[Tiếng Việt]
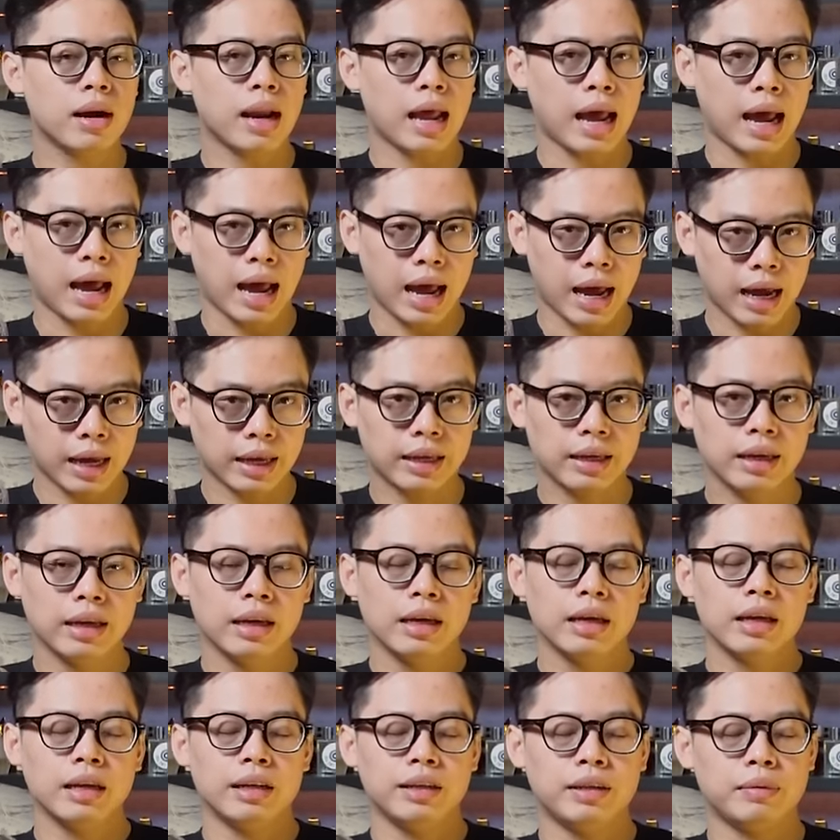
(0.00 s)
là ai
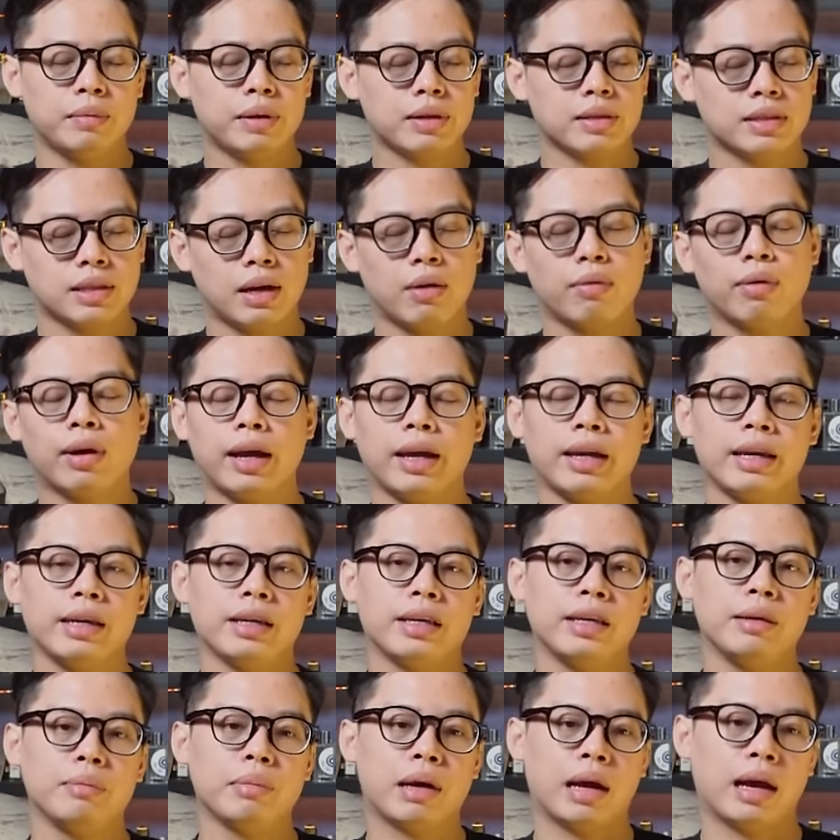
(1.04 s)
nhưng mà sau này
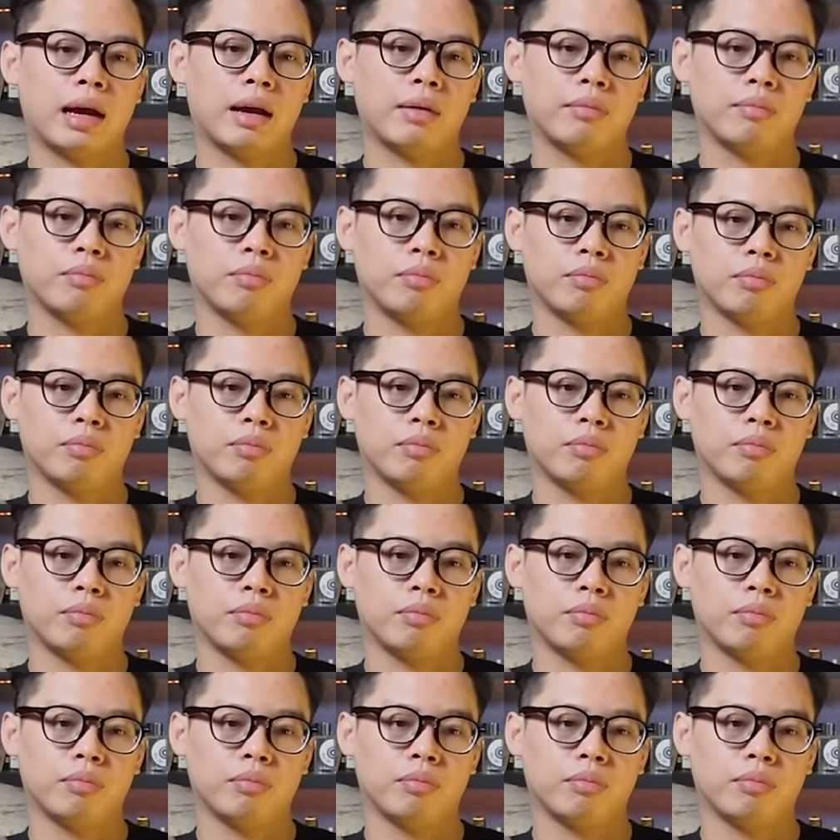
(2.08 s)
khi mà